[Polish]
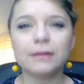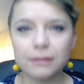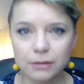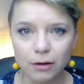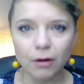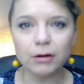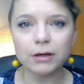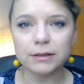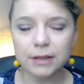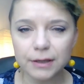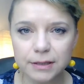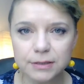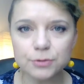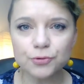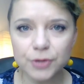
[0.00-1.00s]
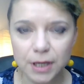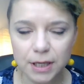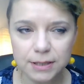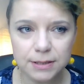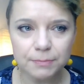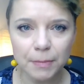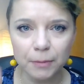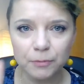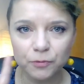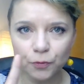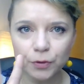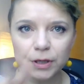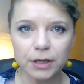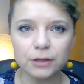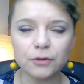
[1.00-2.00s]
No i teraz już jest, mam
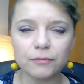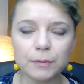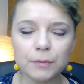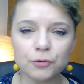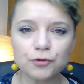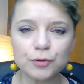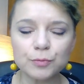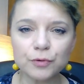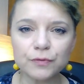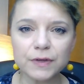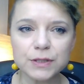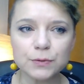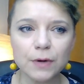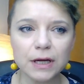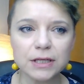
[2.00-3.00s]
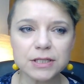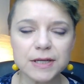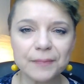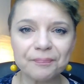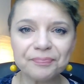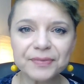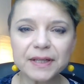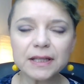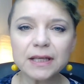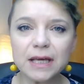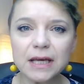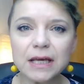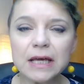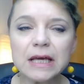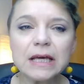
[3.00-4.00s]
dwójkę, to wiem o czym mówię, słuchajcie. Nie?
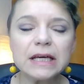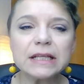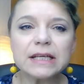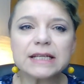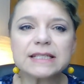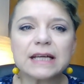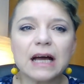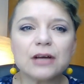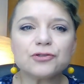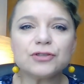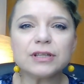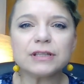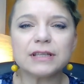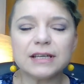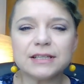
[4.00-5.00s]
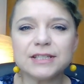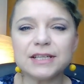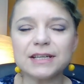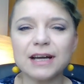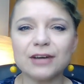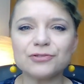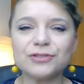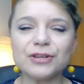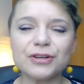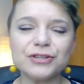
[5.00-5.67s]
I teraz każdy tydzień, każdy